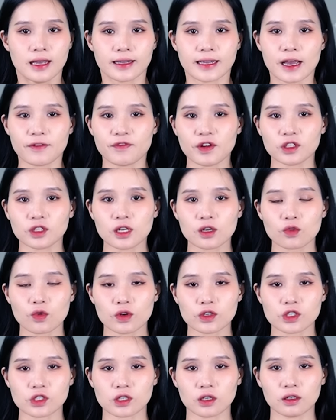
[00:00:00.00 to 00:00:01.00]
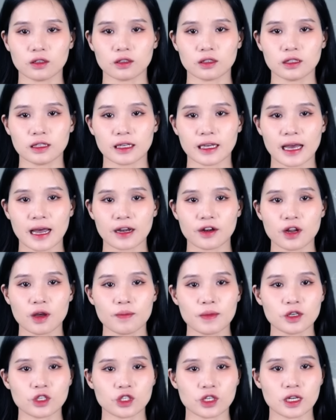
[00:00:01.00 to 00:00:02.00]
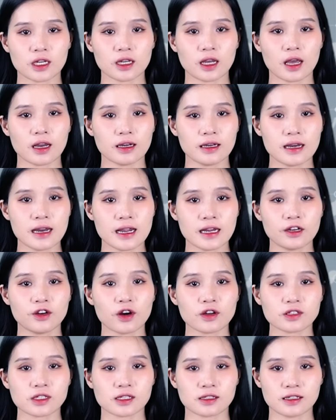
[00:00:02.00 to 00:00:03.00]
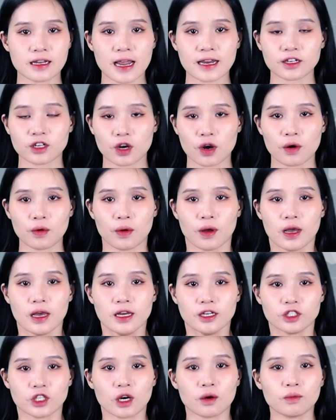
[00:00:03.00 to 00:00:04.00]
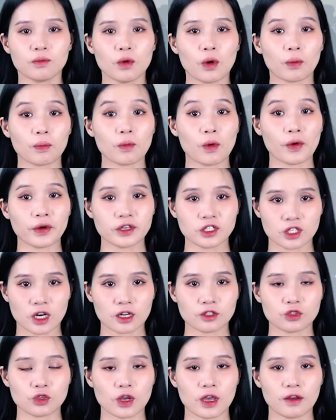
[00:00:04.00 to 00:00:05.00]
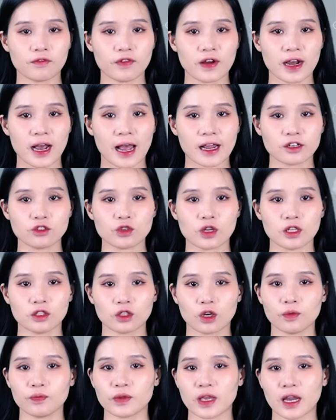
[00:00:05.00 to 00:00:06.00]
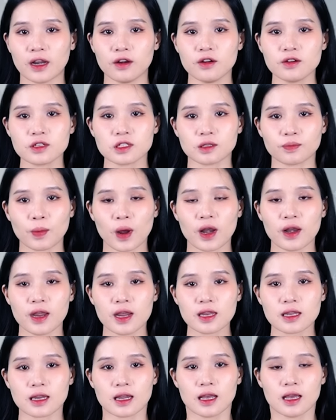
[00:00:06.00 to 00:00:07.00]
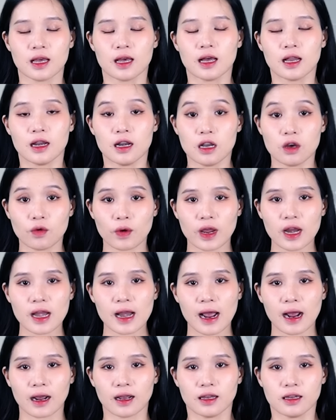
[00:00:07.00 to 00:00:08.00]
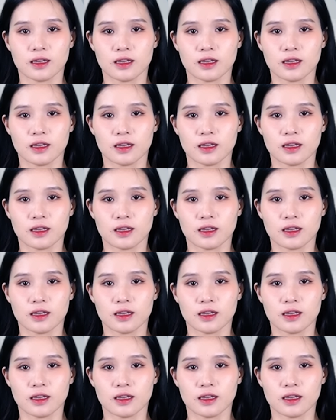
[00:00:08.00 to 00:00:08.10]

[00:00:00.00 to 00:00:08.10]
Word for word: Nhà phân tích quân sự người Nga Dmitry Dyroshenko trong một buổi trò chuyện với hãng truyền thông nhà nước Sputnik lưu ý rằng